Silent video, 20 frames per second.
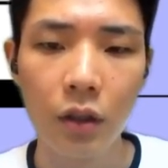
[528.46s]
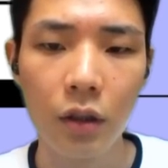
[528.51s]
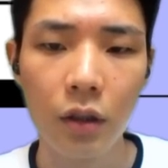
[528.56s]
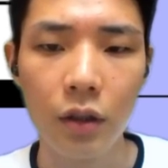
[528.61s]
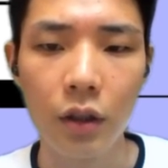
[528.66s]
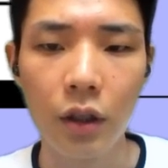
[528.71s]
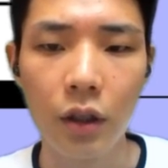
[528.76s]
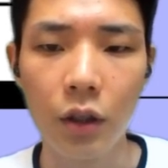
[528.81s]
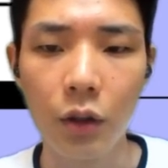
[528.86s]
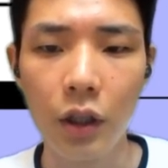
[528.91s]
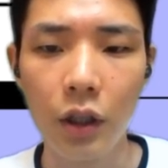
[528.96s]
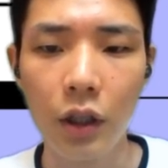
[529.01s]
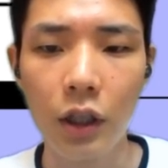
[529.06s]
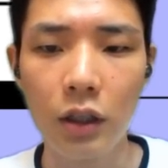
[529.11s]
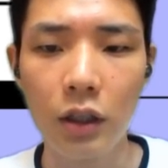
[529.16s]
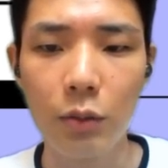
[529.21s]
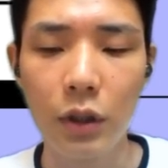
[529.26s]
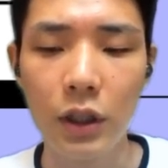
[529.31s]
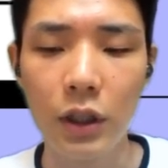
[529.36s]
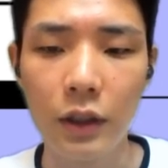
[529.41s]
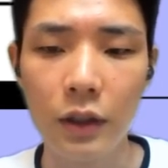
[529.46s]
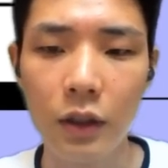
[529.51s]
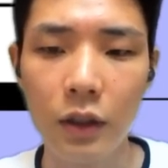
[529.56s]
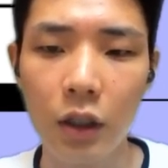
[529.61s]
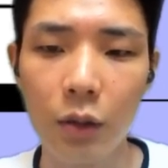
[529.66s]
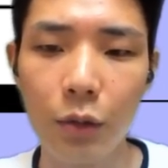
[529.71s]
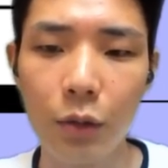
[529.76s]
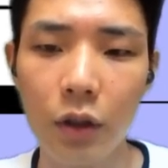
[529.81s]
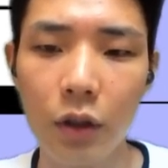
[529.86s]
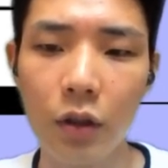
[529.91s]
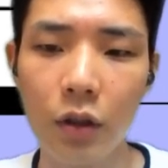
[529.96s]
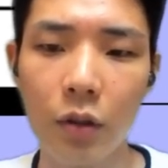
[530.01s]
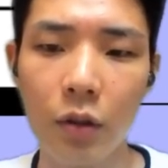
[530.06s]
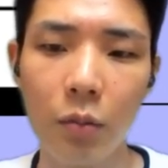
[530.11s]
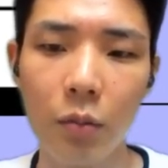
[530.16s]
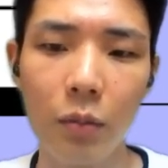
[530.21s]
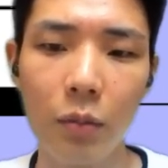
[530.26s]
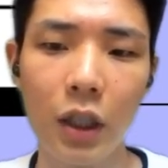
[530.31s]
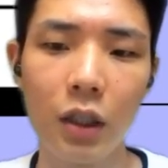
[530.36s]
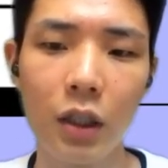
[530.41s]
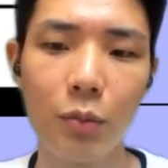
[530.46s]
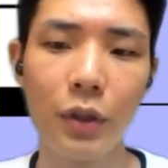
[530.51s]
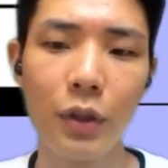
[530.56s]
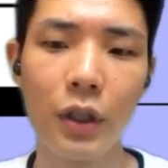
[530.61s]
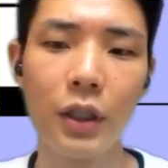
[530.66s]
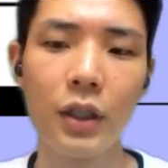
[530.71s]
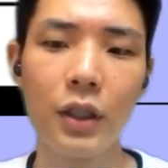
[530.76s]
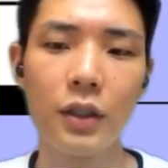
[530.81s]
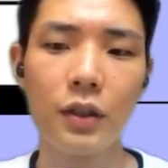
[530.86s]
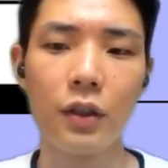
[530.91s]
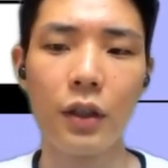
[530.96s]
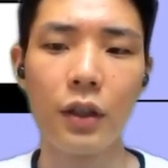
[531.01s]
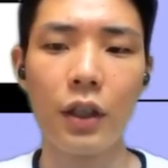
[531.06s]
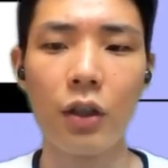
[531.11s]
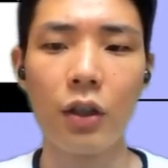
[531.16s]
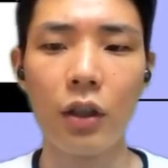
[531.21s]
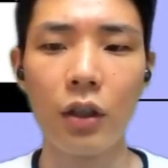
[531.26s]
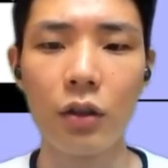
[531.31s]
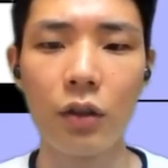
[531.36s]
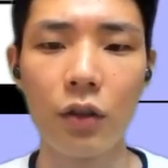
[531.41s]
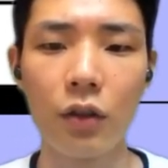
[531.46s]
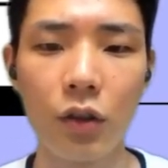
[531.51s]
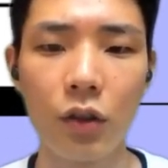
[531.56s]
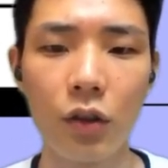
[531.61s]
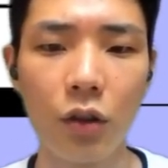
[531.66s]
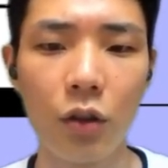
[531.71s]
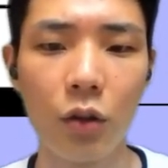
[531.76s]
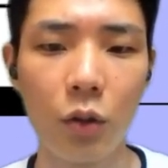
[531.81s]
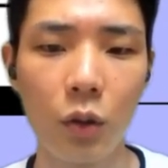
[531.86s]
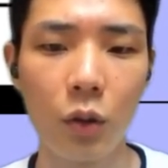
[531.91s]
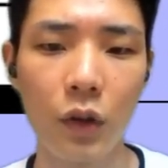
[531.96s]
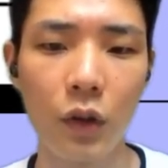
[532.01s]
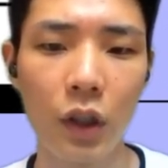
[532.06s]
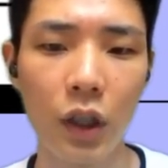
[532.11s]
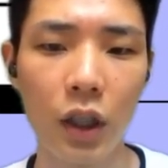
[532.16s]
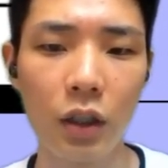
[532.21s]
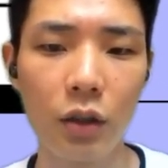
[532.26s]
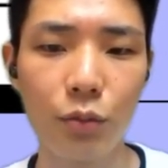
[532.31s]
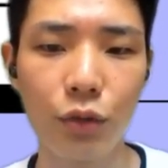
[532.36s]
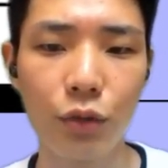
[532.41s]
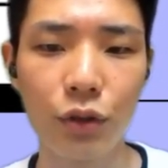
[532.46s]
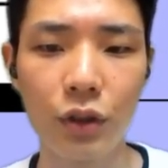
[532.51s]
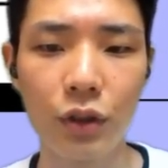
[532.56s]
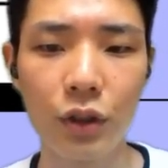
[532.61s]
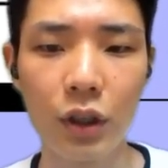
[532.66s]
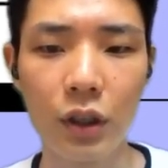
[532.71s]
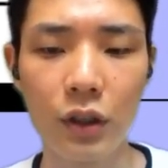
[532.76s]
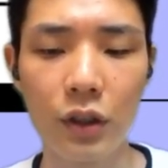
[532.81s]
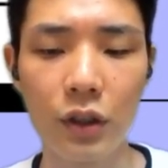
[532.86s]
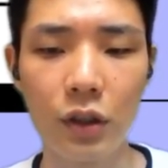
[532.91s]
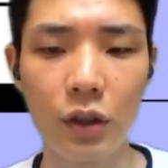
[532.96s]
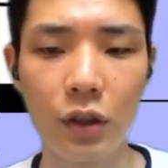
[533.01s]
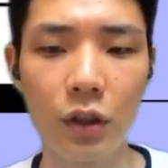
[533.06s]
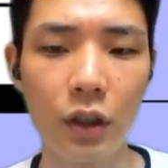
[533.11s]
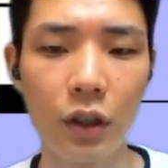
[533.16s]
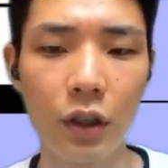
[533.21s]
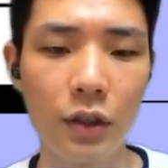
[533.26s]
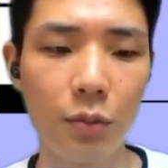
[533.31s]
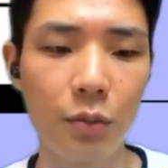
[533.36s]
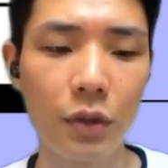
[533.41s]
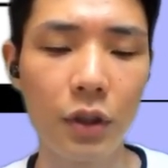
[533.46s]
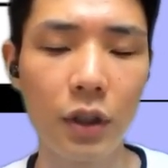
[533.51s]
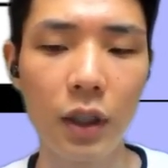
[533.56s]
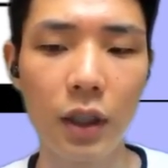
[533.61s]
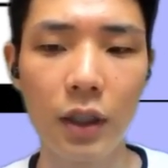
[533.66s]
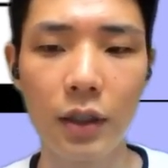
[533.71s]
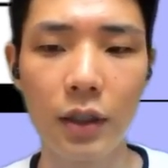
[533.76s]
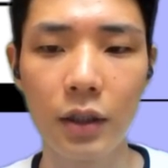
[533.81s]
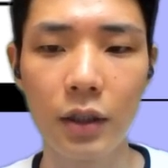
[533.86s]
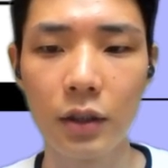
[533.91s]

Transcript: 근데 여기까지만 작성하면 마이파이에서 에러가 떠서 고생하는 분들이 있을 것 같습니다.